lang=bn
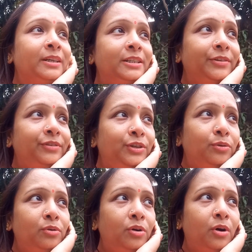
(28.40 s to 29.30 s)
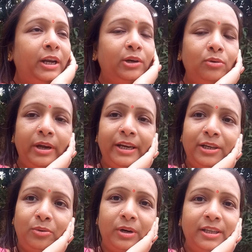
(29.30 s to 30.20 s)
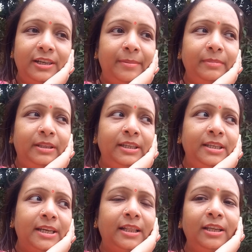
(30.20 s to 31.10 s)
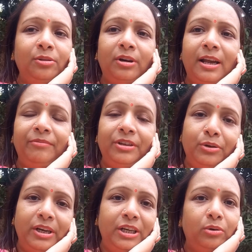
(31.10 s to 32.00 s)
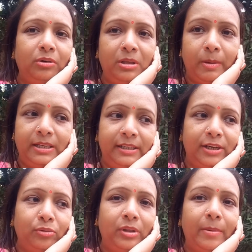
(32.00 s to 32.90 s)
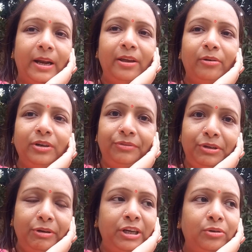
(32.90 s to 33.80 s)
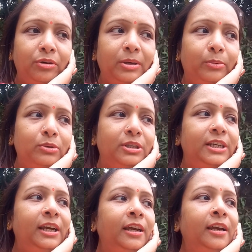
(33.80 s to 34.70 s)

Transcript: সেই ভিডিওগুলো অনেকগুলো এডিট করেছিলাম তিন চার দিন ধরে না ভিডিও এডিট করতে পারছি না সন্ধ্যেবেলা যখনই ভিডিও এডিট করতে বসছি